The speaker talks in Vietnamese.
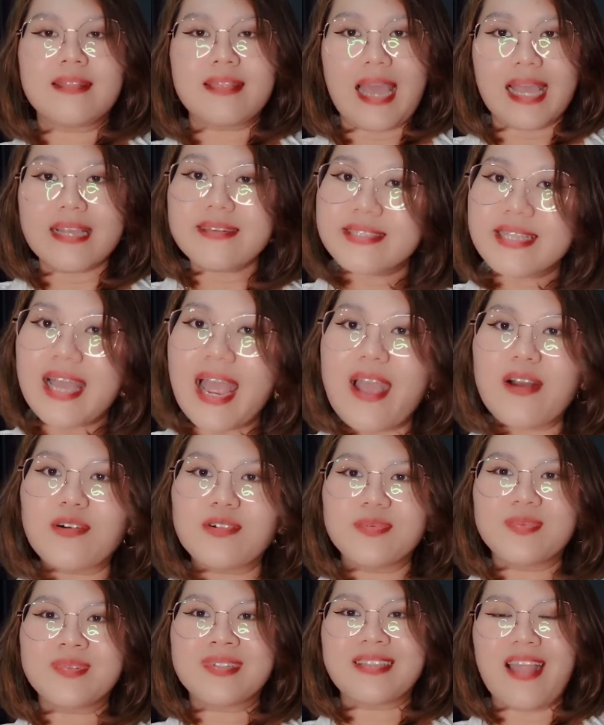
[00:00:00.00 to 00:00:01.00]
Tại
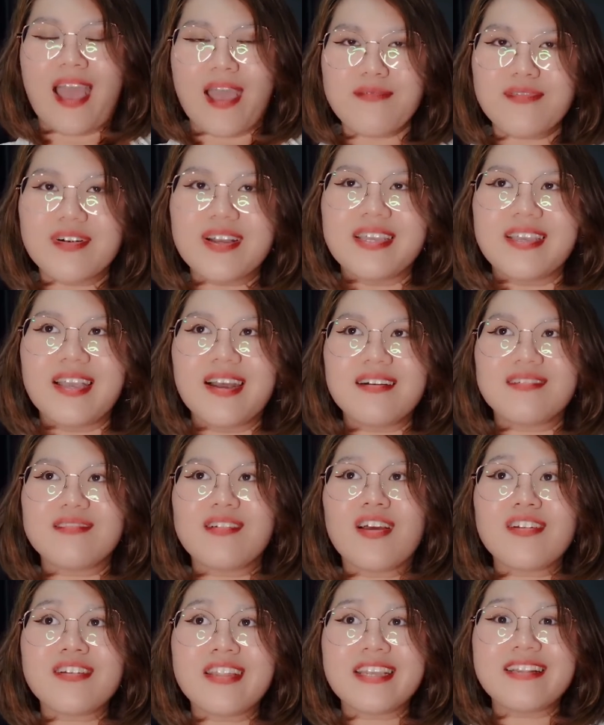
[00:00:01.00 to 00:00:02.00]
sao? Tại vì á,
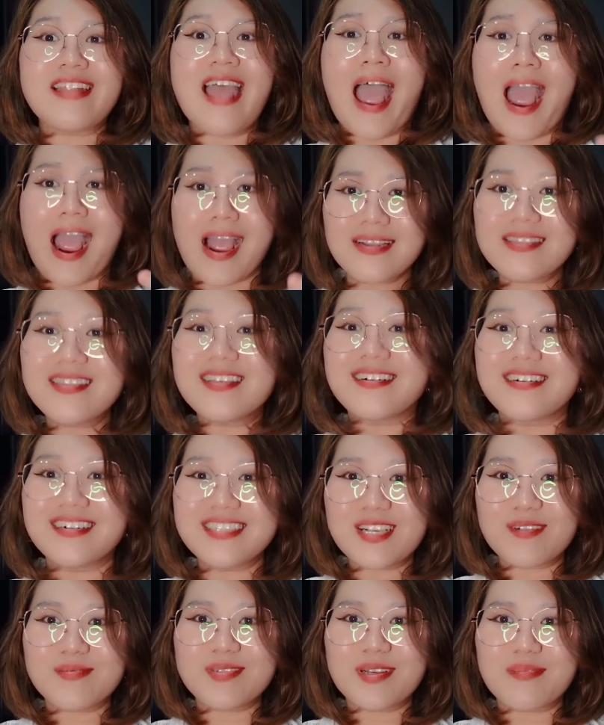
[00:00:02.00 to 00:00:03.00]
nó đi thẳng từ ở
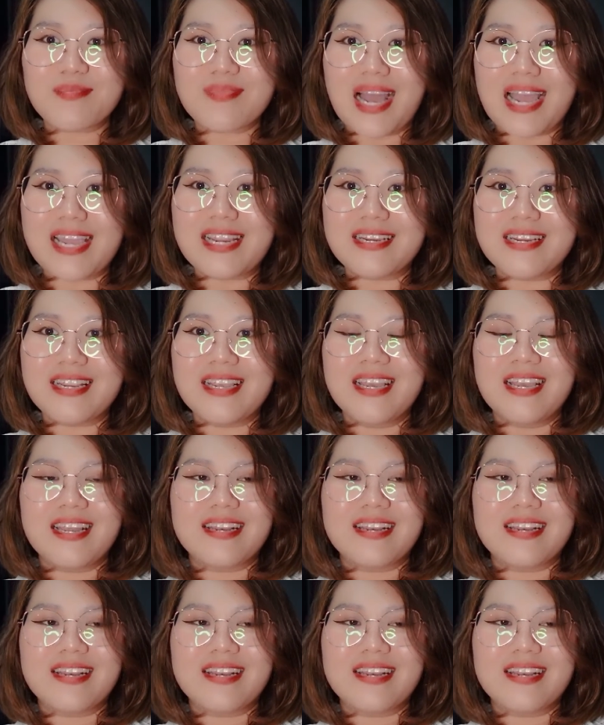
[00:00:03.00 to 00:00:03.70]
trong sân bay